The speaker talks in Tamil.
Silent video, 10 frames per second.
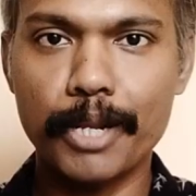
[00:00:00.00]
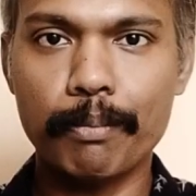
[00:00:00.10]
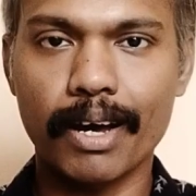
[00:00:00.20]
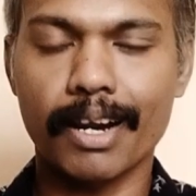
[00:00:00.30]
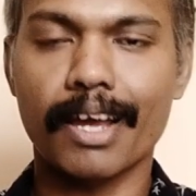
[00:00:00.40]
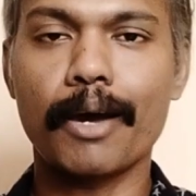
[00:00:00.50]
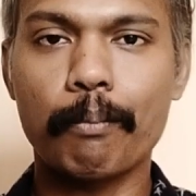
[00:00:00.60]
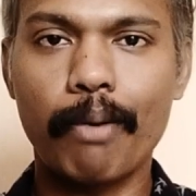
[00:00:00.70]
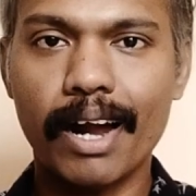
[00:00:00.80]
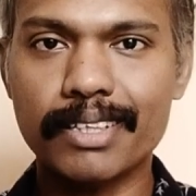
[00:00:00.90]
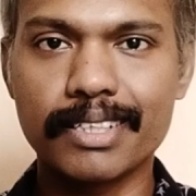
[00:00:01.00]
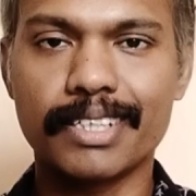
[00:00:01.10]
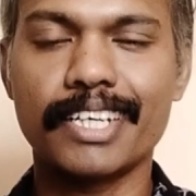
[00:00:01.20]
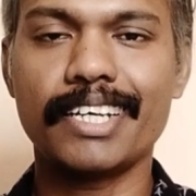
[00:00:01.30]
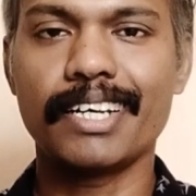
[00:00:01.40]
பண்ணி பாருங்கள்
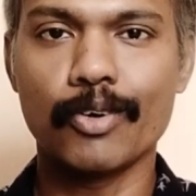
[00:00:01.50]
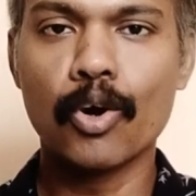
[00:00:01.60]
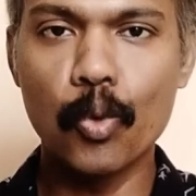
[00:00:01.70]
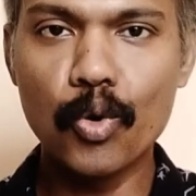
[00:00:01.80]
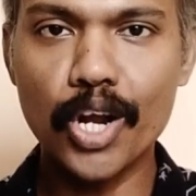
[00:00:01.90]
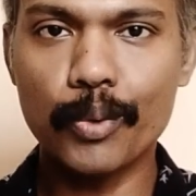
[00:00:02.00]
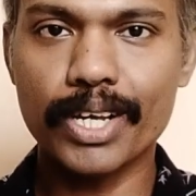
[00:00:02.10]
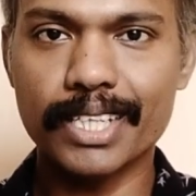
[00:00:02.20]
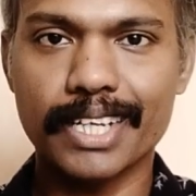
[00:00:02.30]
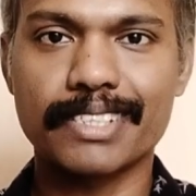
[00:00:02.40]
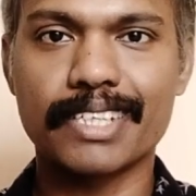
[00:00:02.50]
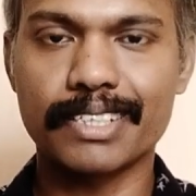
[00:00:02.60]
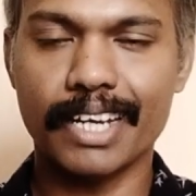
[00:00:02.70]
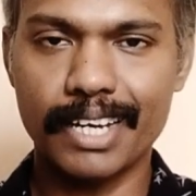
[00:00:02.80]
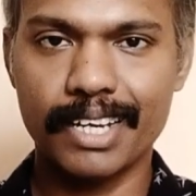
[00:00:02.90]
பார்த்துட்டு உங்களுடைய அந்த
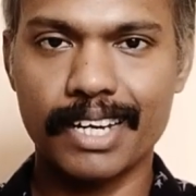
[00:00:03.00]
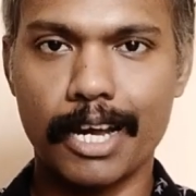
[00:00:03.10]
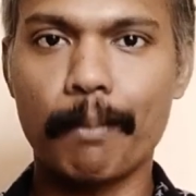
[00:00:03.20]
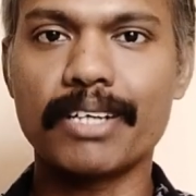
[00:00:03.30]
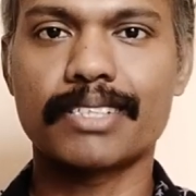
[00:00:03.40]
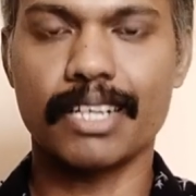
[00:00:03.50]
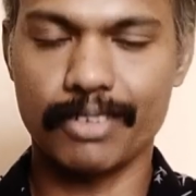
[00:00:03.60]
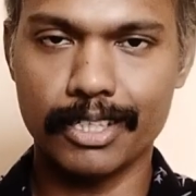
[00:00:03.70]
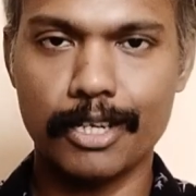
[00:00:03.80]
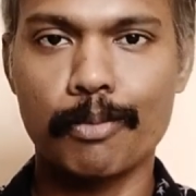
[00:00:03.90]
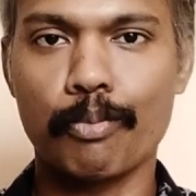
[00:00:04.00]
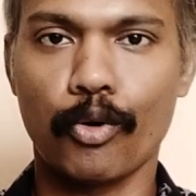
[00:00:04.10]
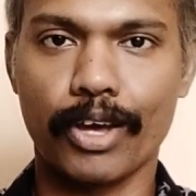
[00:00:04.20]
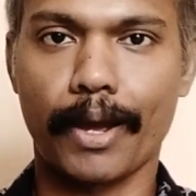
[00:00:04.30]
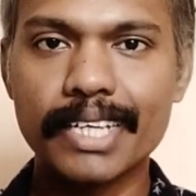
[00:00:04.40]
ரிசல்ட்டை கமெண்ட்ஸில் வந்து
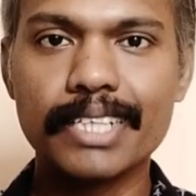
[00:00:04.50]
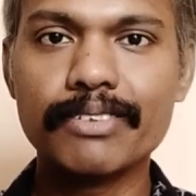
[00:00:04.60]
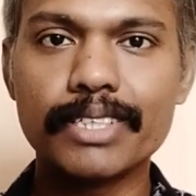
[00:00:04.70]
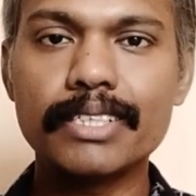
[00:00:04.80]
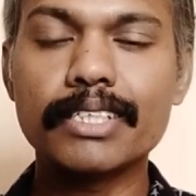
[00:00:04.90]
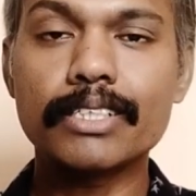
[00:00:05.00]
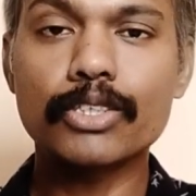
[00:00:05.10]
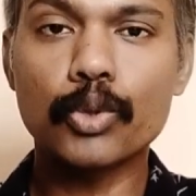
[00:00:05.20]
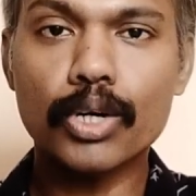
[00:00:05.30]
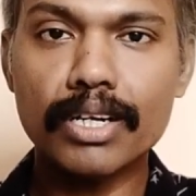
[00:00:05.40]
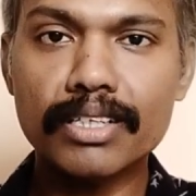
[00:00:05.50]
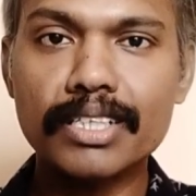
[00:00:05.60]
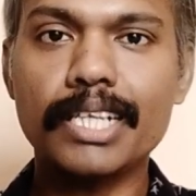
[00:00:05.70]
போடுங்க இது வந்து தொடர்ந்து